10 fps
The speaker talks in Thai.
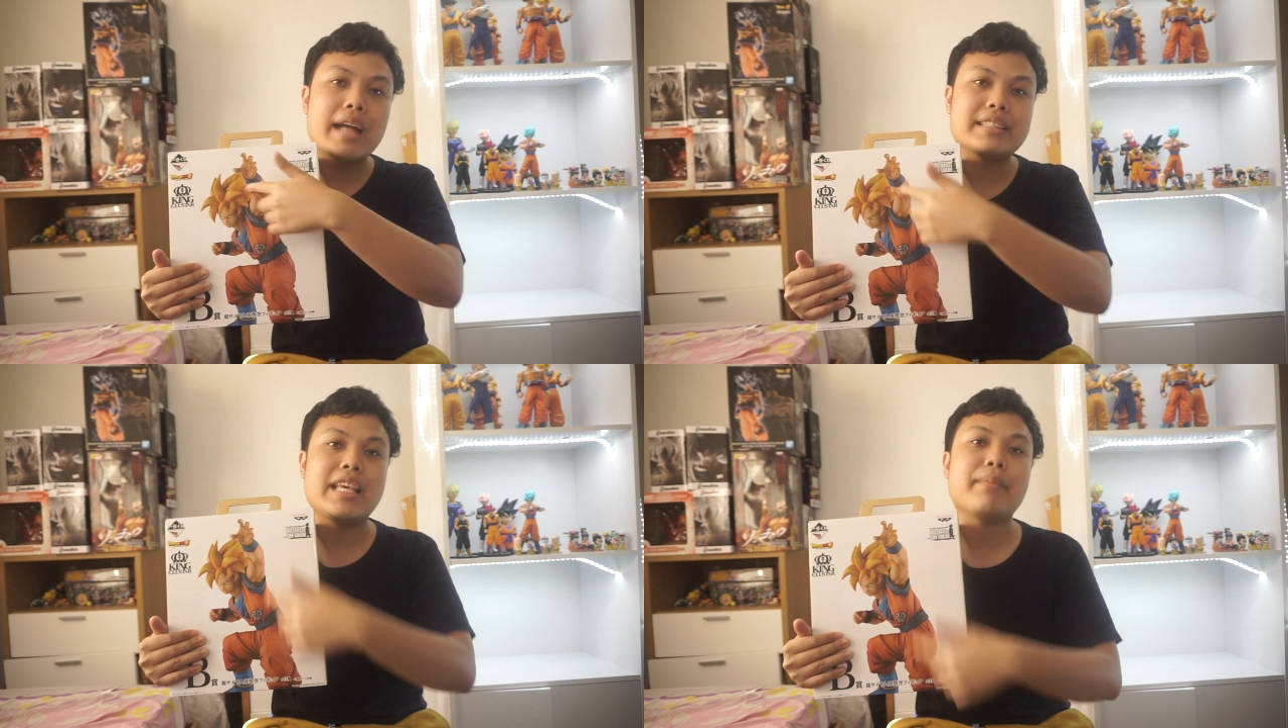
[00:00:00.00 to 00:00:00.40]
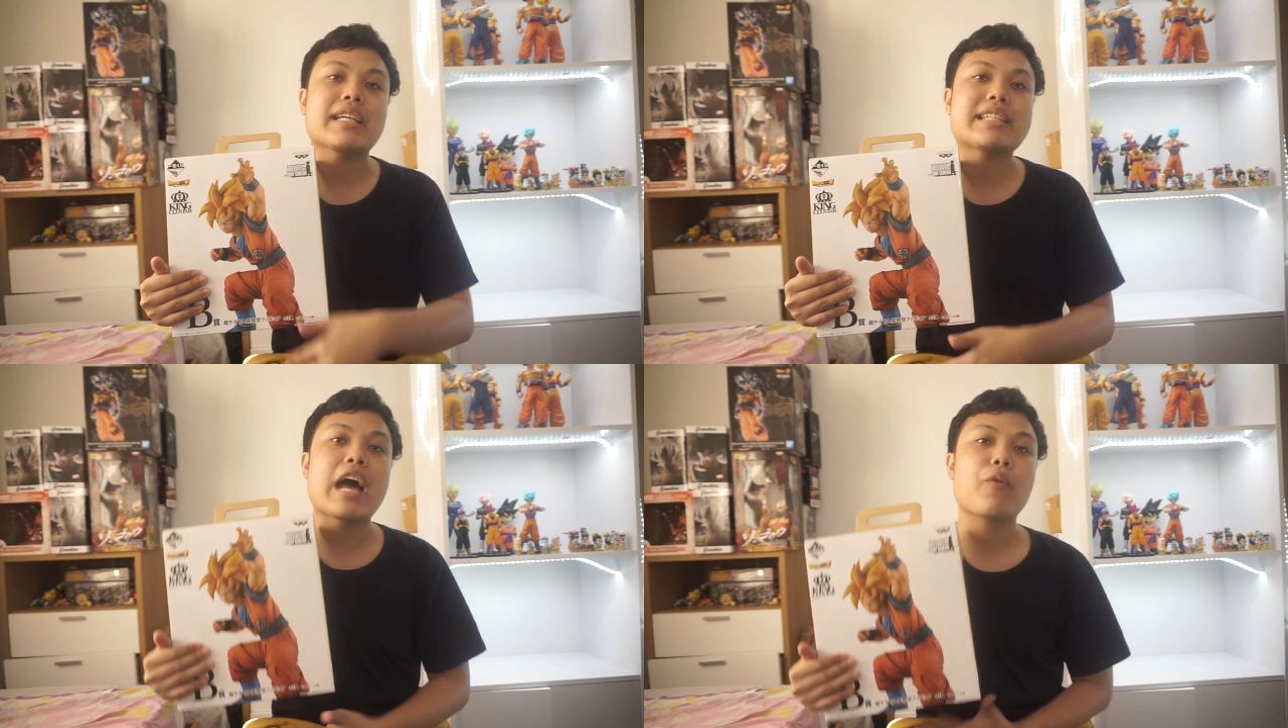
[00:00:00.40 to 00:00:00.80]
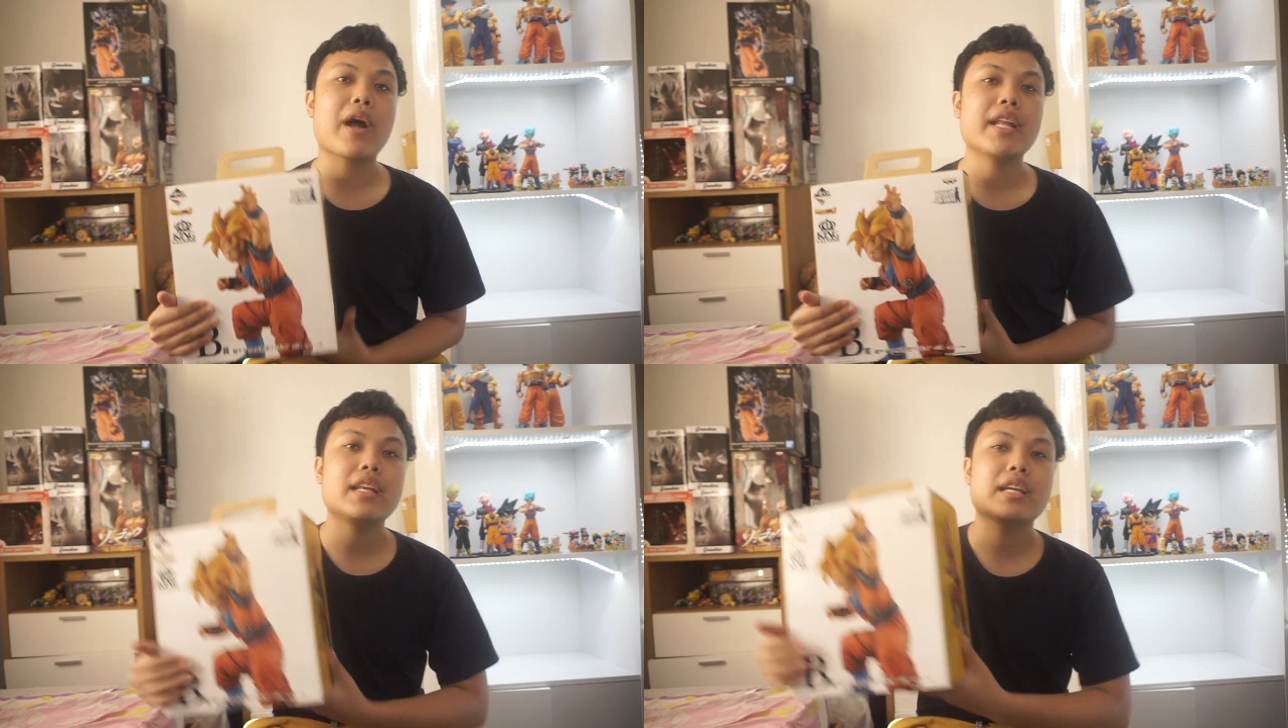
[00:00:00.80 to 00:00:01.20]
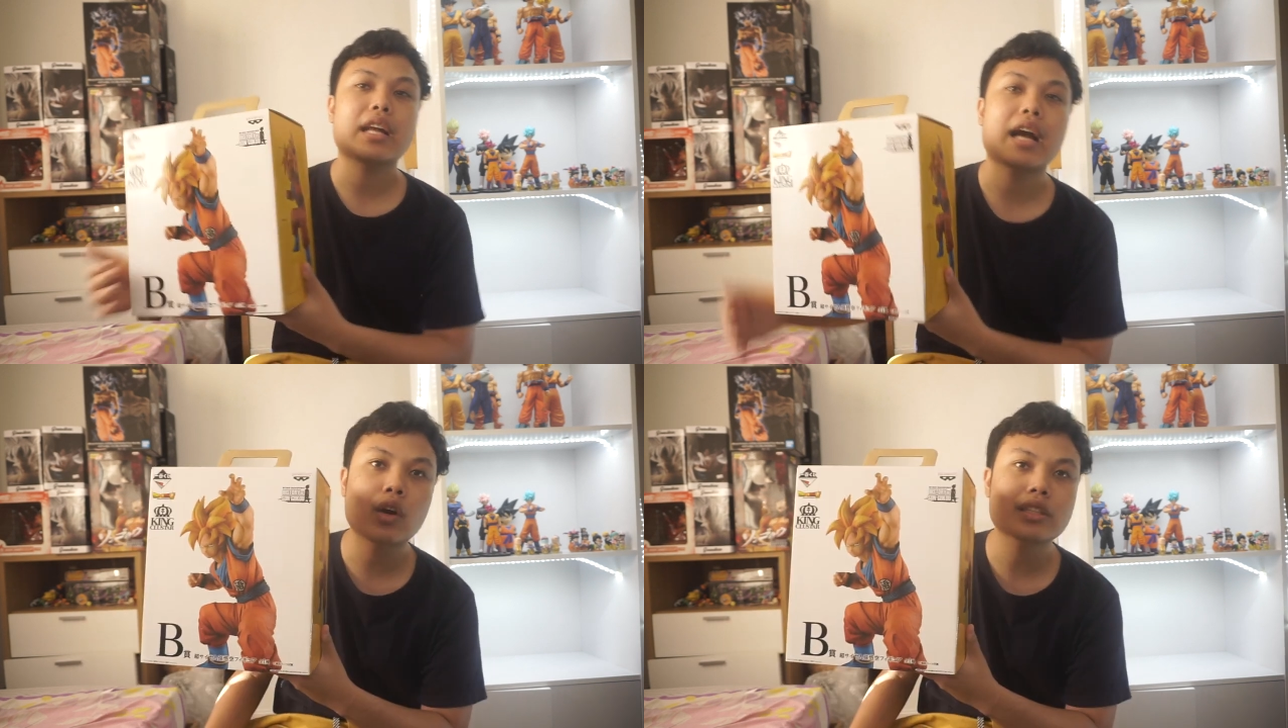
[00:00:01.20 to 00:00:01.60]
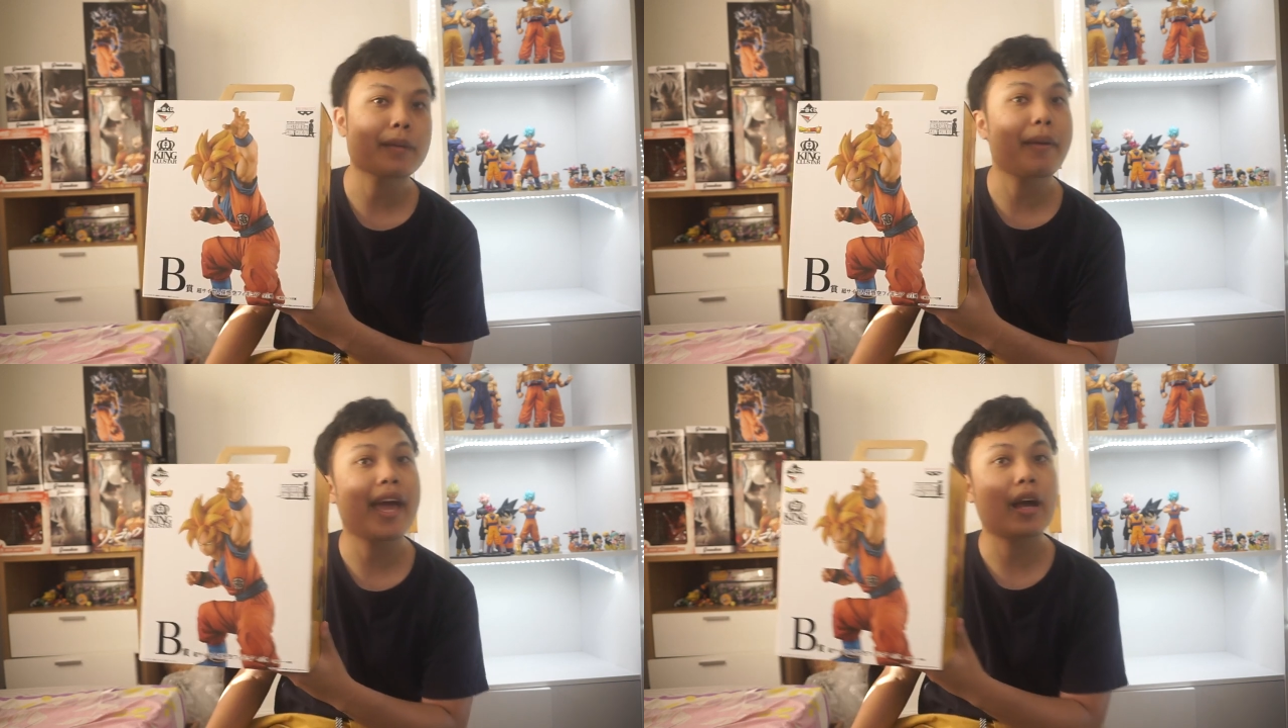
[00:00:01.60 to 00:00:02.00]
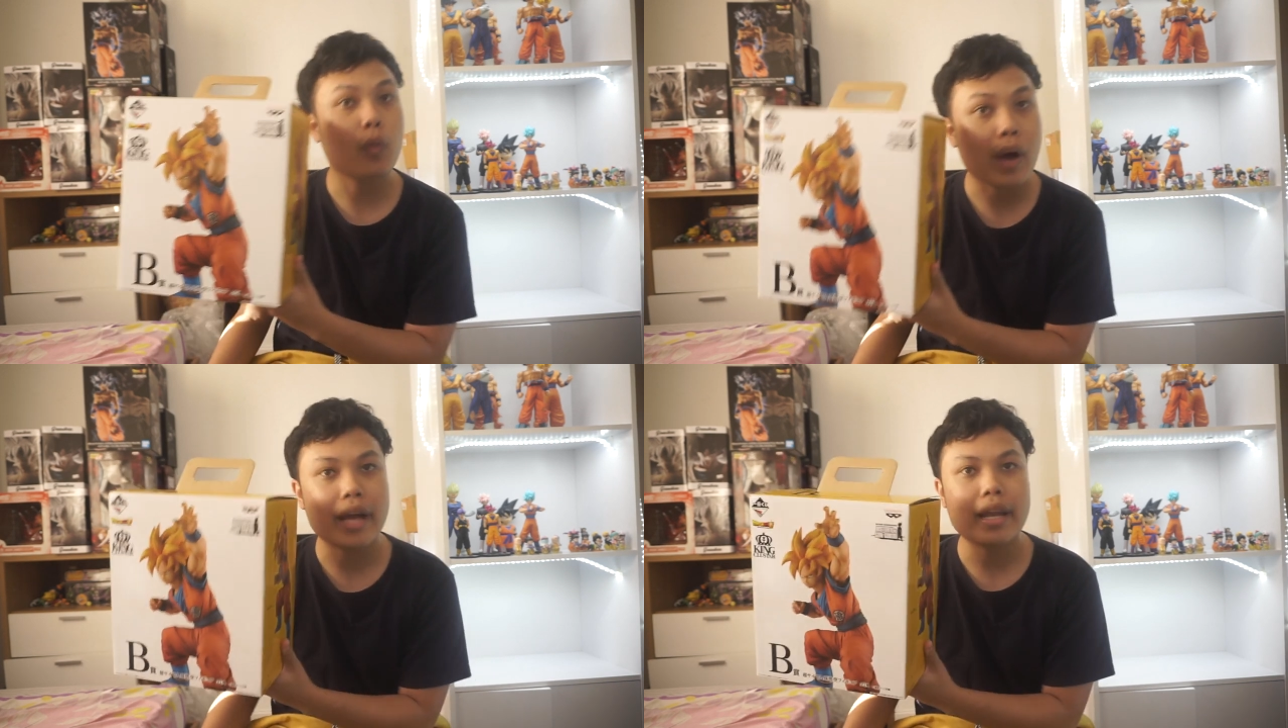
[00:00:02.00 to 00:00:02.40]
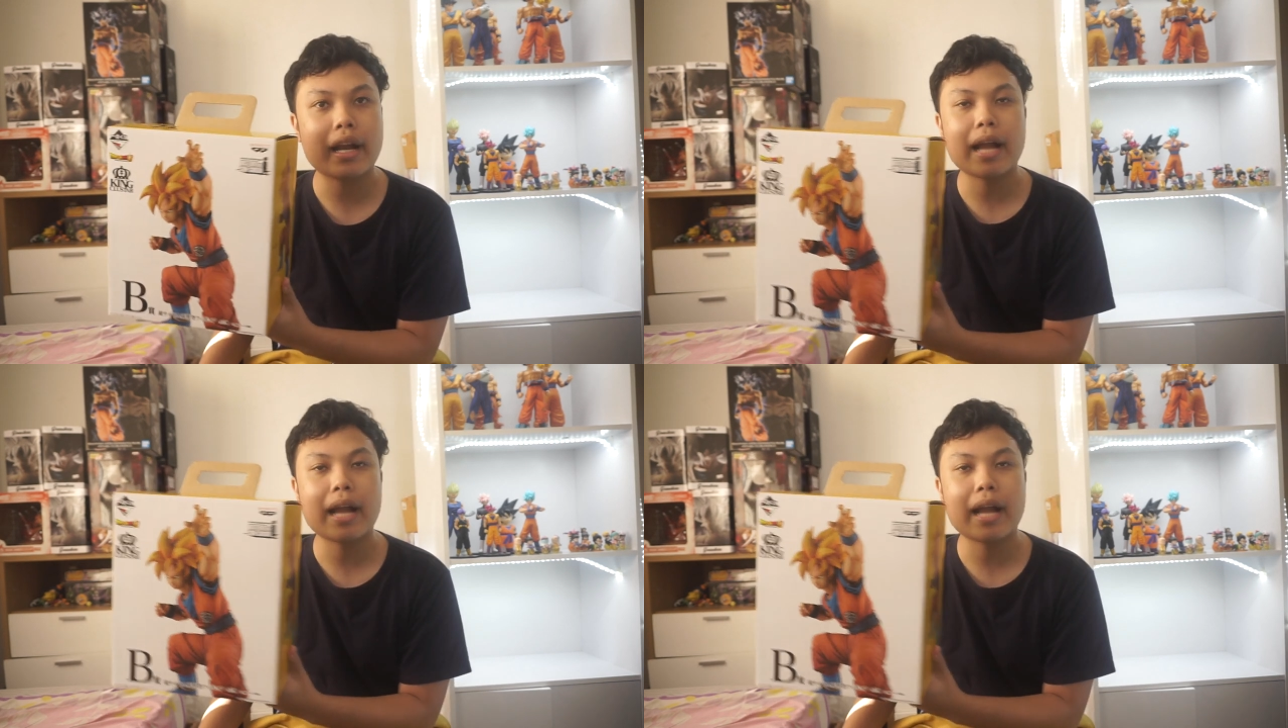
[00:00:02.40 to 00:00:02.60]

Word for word: สีมันจะจางกว่านิดนึงนะครับก็จะแพงกว่านะค